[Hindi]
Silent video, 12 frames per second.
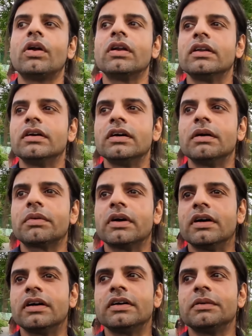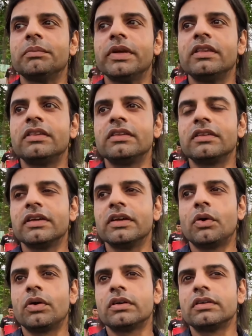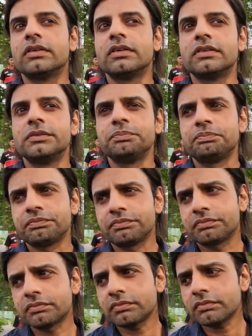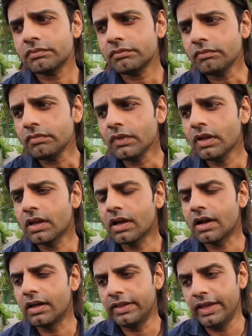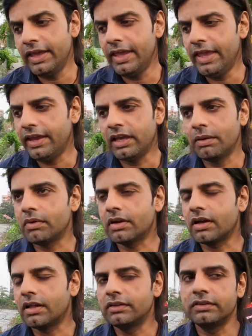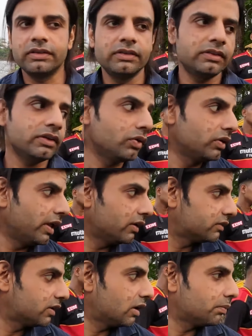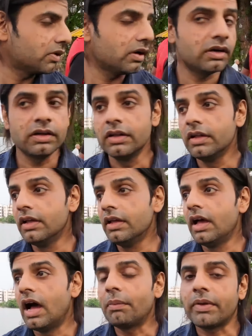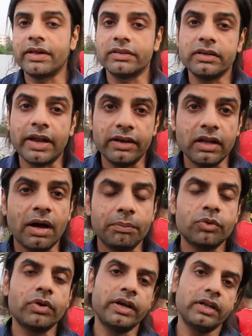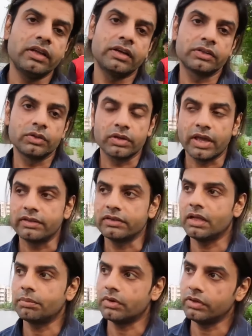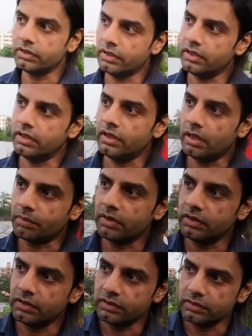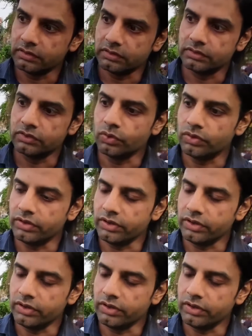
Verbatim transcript: और uh, आपका मेन चीज़ है और uh, एक है आपका कंसिस्टेंसी और नेक्स्ट हम्म। है आपका आप कैसे राइड आप तो राइडिंग करते हो कैसे आपका ये आपका जो